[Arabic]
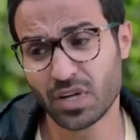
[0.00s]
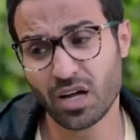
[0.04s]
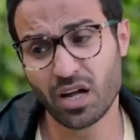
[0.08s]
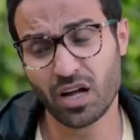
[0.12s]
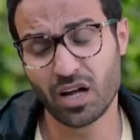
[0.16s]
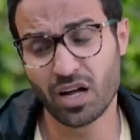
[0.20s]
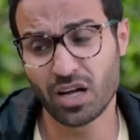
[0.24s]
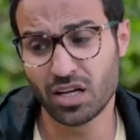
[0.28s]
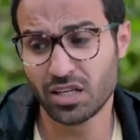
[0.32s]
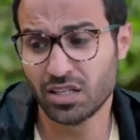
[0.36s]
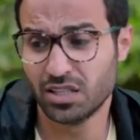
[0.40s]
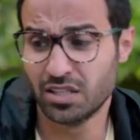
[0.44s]

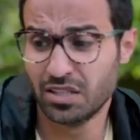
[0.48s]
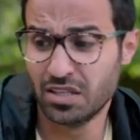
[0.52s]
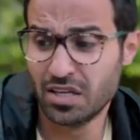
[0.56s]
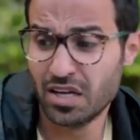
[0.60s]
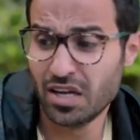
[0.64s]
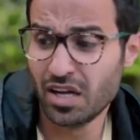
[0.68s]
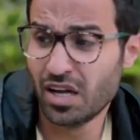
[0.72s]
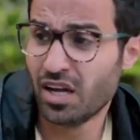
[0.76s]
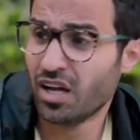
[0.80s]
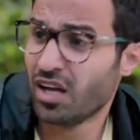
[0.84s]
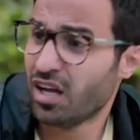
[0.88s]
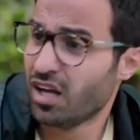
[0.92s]
اه
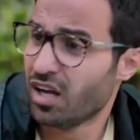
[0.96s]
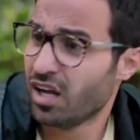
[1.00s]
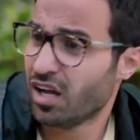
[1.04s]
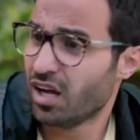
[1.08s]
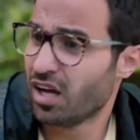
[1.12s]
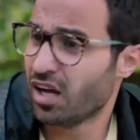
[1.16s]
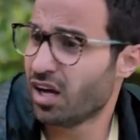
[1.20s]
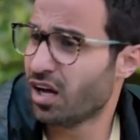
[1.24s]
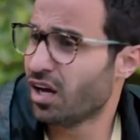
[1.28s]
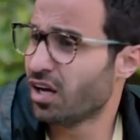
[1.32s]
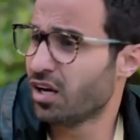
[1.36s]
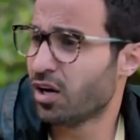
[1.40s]

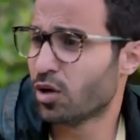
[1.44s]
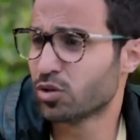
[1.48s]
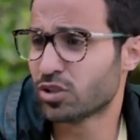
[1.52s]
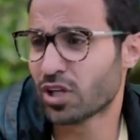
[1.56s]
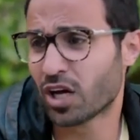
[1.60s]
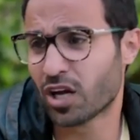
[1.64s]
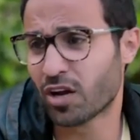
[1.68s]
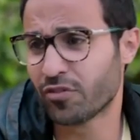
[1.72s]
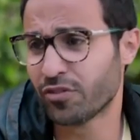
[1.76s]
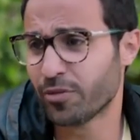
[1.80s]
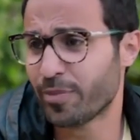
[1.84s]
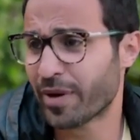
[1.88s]
اه لو
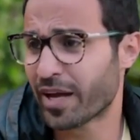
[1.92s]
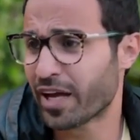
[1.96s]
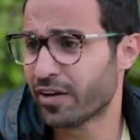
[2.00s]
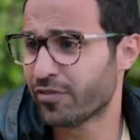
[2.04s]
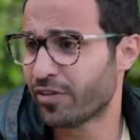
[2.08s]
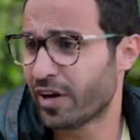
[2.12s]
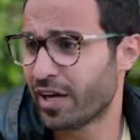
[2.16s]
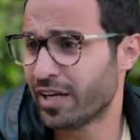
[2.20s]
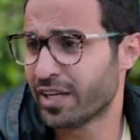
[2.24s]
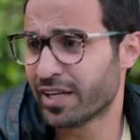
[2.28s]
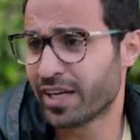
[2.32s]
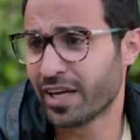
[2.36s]
تعرفي
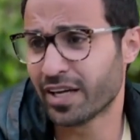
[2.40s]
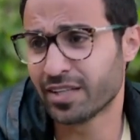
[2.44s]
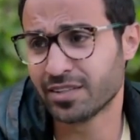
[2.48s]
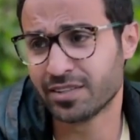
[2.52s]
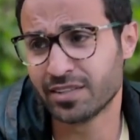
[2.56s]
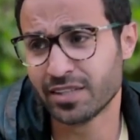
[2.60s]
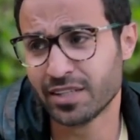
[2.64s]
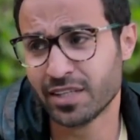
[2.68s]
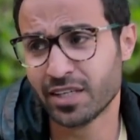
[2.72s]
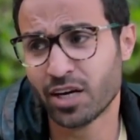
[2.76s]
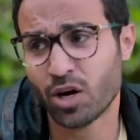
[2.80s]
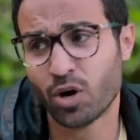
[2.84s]
بخاف عليكي
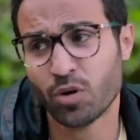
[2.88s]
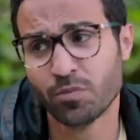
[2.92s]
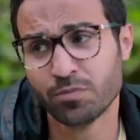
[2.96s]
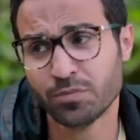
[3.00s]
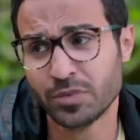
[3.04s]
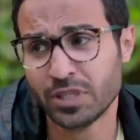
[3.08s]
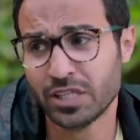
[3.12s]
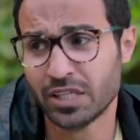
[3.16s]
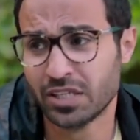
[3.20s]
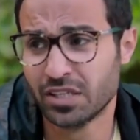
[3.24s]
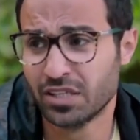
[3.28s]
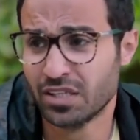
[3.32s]
قد ايه يا
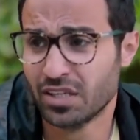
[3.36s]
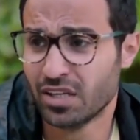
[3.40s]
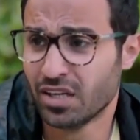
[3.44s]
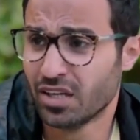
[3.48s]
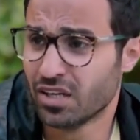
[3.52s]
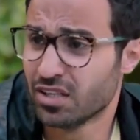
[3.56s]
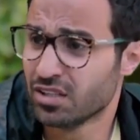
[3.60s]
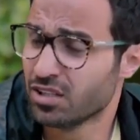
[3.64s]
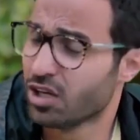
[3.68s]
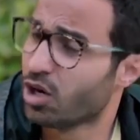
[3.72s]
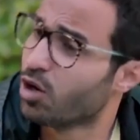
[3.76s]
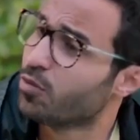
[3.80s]
امي
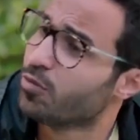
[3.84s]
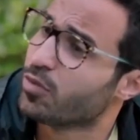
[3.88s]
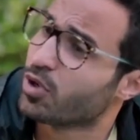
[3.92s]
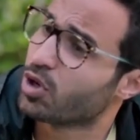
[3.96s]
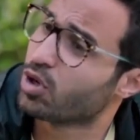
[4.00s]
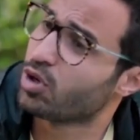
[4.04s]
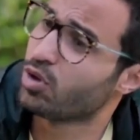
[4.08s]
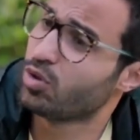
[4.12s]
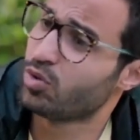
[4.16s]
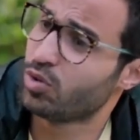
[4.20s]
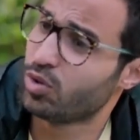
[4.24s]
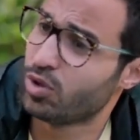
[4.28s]
يا ام
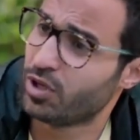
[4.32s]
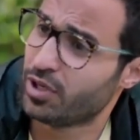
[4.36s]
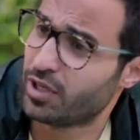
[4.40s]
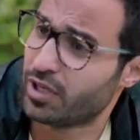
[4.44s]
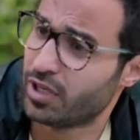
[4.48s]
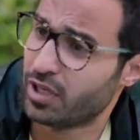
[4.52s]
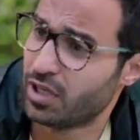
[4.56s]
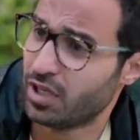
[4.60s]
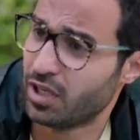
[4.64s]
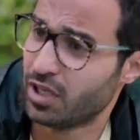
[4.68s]
الخلول